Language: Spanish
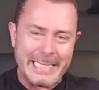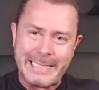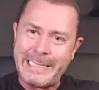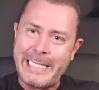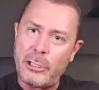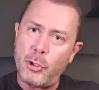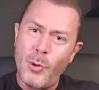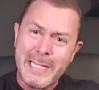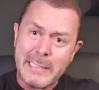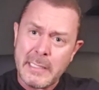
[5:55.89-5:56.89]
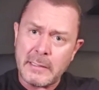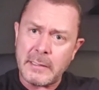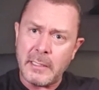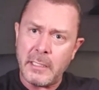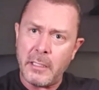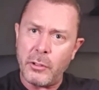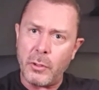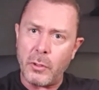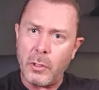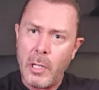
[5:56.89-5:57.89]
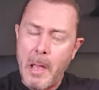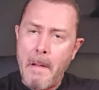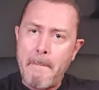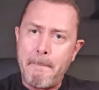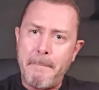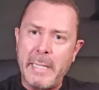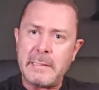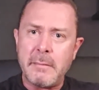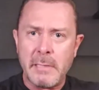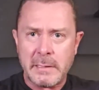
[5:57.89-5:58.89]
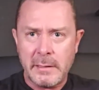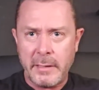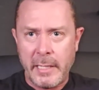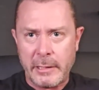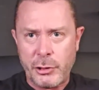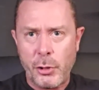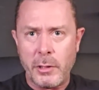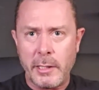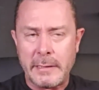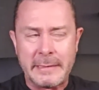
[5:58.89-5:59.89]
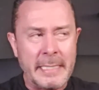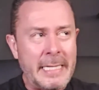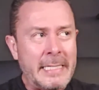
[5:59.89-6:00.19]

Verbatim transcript: Si tú estás teniendo pésimas interacciones,